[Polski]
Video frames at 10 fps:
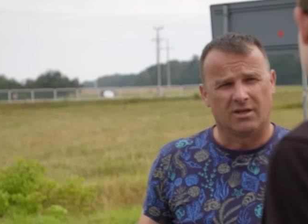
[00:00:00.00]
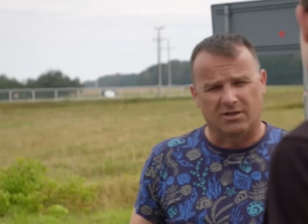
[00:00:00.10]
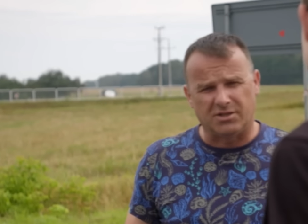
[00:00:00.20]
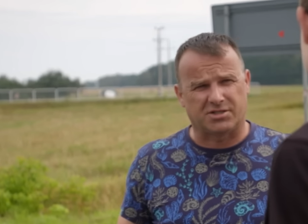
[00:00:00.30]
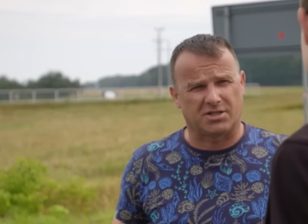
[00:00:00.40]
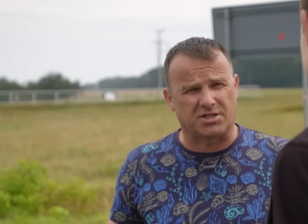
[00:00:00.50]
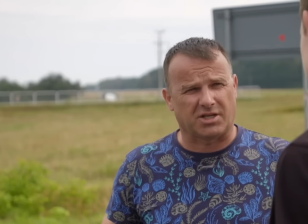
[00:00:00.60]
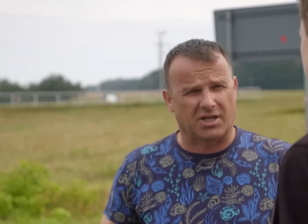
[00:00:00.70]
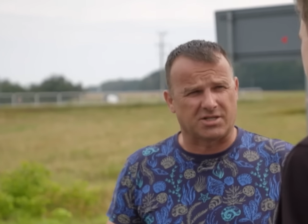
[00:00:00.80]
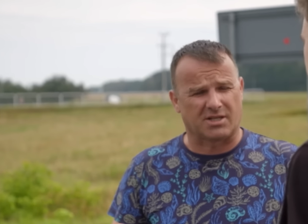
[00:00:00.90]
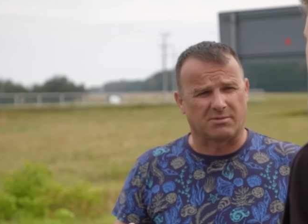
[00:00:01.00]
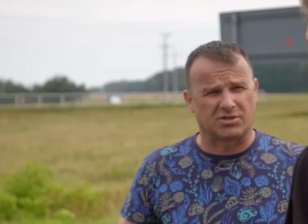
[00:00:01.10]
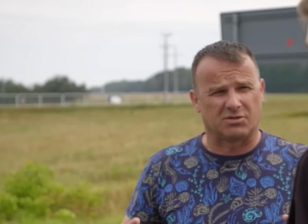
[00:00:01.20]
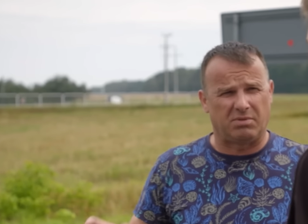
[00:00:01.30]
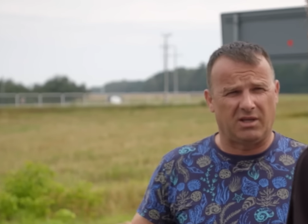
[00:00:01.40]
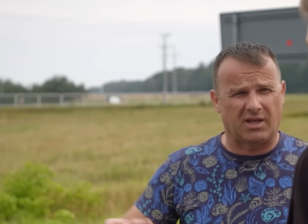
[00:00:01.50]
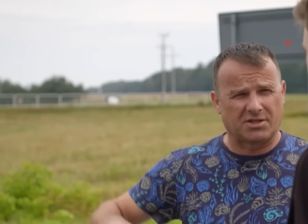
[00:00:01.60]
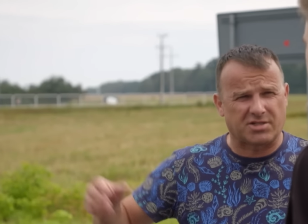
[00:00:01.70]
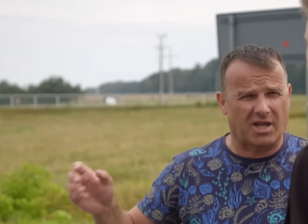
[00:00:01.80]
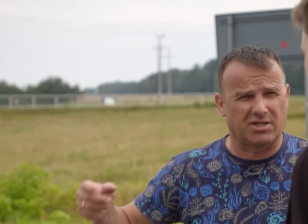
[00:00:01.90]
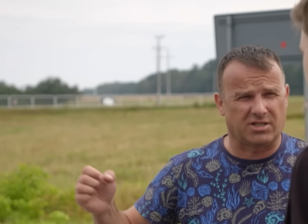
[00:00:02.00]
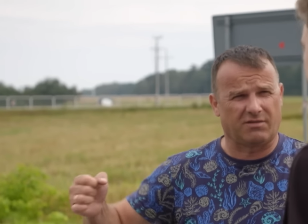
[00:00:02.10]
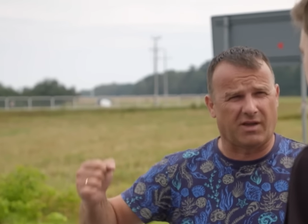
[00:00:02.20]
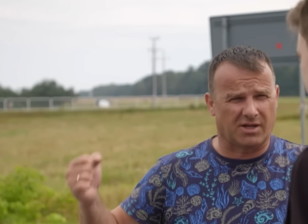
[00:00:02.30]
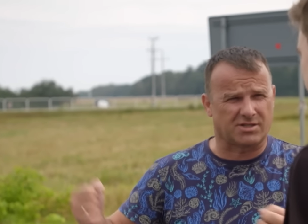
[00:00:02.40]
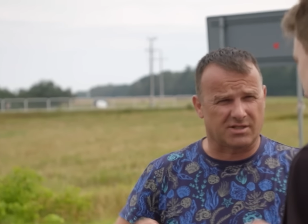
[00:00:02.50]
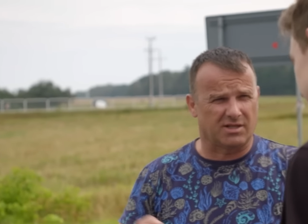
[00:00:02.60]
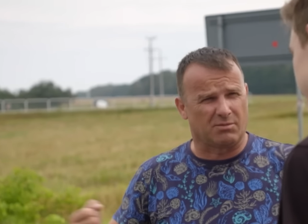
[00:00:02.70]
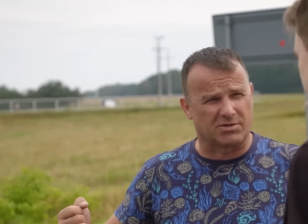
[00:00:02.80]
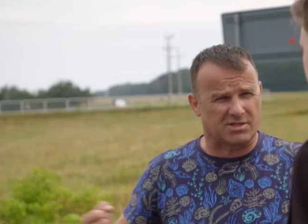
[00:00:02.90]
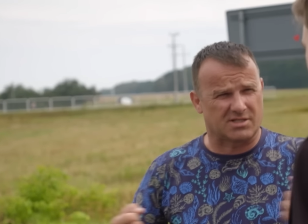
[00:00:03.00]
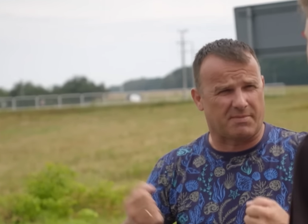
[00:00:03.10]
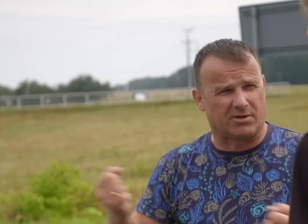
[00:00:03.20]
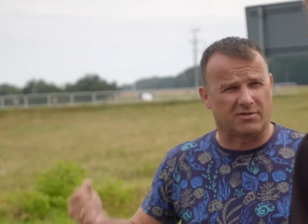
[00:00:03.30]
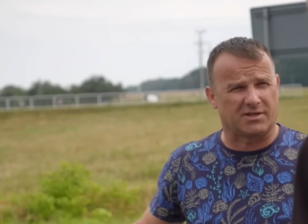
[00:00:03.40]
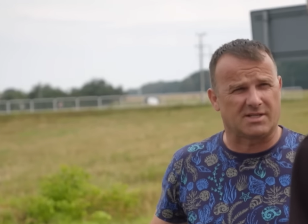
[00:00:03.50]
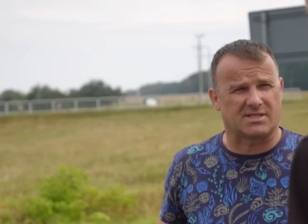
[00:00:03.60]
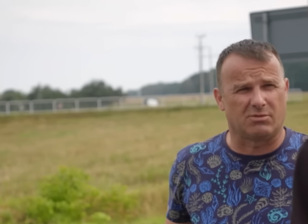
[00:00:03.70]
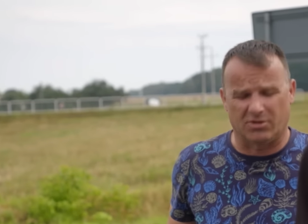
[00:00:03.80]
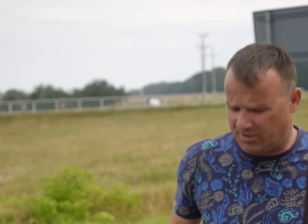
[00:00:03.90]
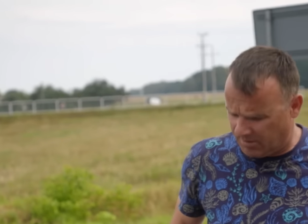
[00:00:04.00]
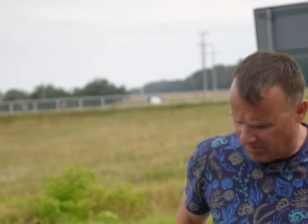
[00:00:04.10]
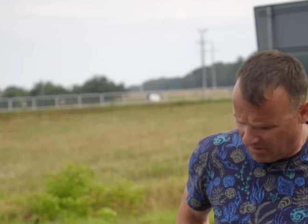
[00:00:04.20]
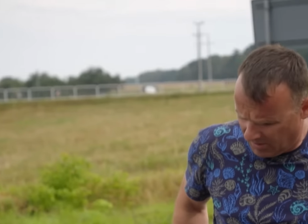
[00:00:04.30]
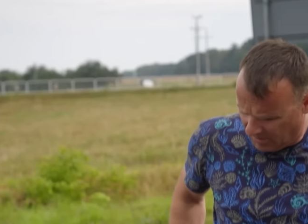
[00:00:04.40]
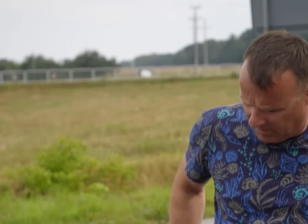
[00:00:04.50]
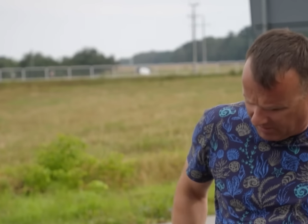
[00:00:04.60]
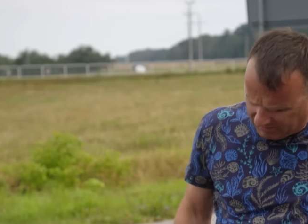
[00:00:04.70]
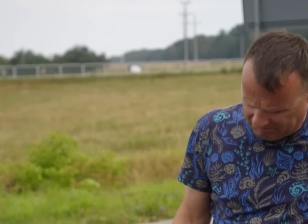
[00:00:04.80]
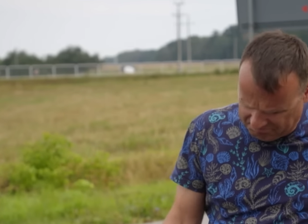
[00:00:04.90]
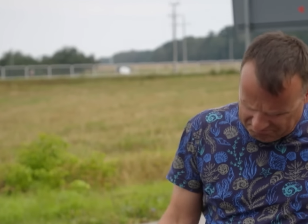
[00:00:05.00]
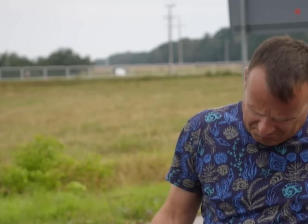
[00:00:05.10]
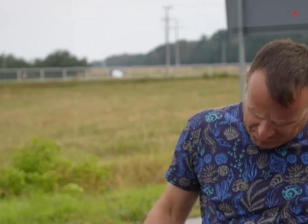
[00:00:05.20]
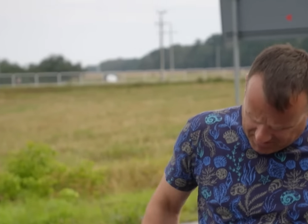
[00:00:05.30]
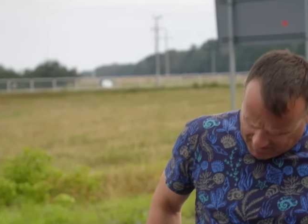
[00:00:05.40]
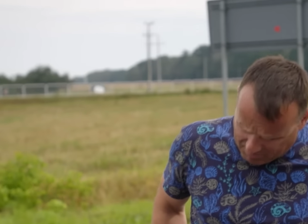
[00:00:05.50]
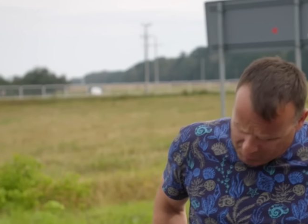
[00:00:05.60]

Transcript: Mhm. Nic się nie dzieje, że tam coś bije, trzęsie, wiesz, że nie możesz zapanować nad samochodem. E, trzeba